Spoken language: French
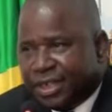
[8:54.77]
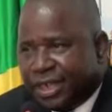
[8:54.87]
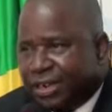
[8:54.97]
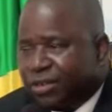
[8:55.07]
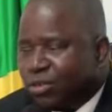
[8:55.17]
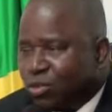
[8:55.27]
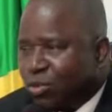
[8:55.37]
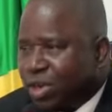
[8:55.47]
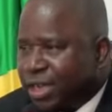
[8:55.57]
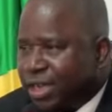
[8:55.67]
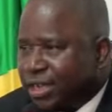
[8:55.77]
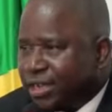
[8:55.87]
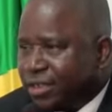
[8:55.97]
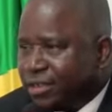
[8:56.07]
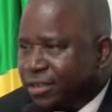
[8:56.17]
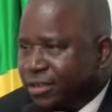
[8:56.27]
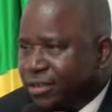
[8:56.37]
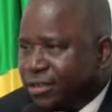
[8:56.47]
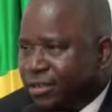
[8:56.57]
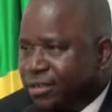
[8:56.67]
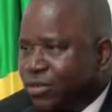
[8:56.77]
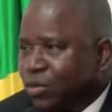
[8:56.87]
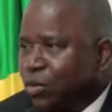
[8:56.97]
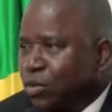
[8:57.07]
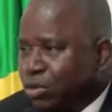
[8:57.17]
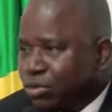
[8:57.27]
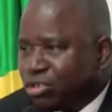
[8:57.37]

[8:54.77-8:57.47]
à l'endroit d'autres